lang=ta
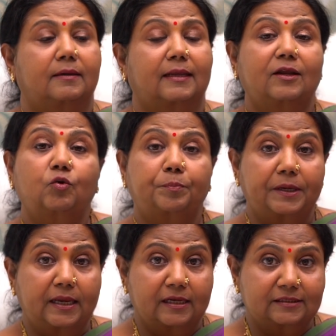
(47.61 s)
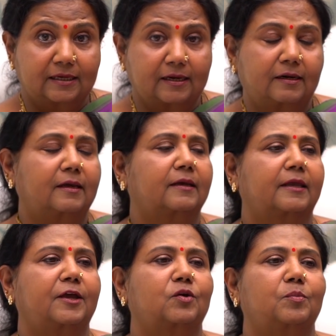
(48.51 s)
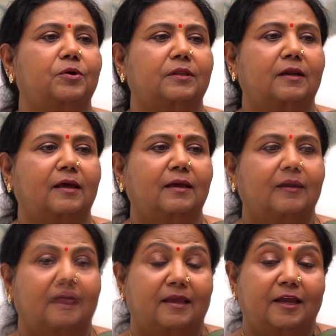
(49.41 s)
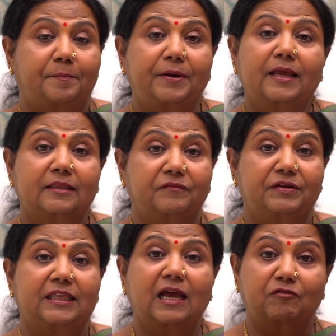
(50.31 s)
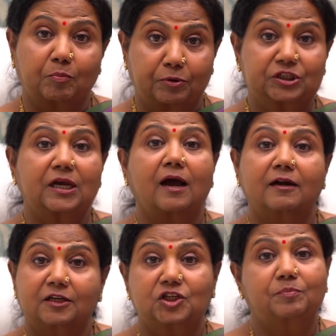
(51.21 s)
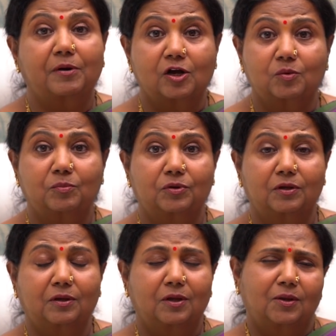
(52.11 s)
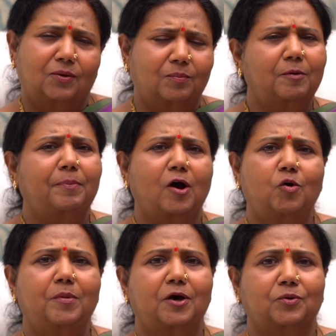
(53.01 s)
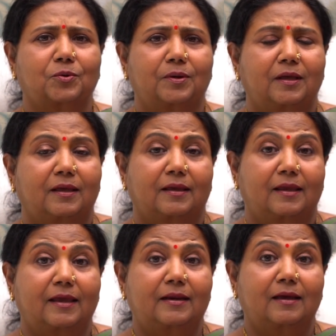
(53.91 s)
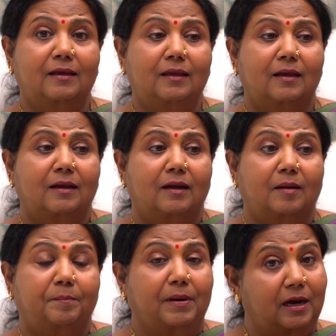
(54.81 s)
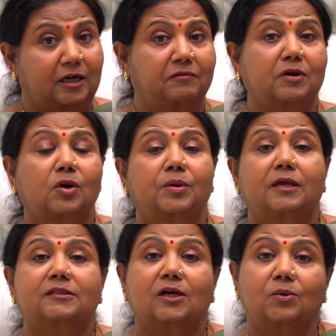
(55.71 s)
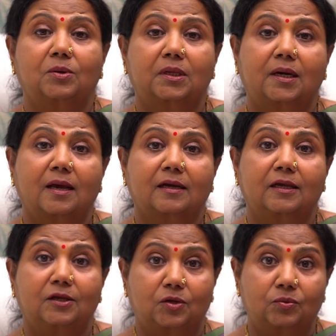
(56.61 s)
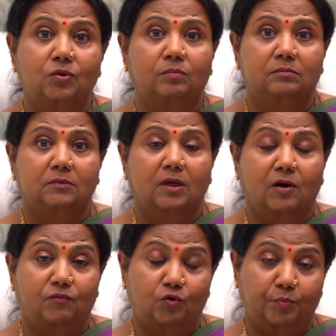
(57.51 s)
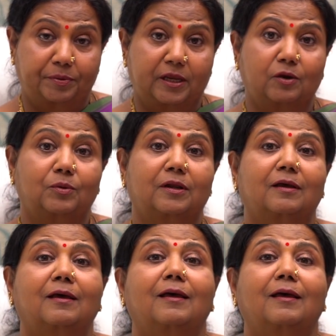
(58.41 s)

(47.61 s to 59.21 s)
நிறைய உபன்யாசங்களில் கேட்கும் பொழுதெல்லாம் எப்படி அந்த விதி அவரை பிடிச்சி ஆட்டுச்சுன்னு பார்க்கும்போது ரொம்ப பாவமாக இருக்கும் ஏன்னா பாண்டவர்களுடைய சகோதரனாக இருந்தும் அவ்வளோ பெரிய ஒரு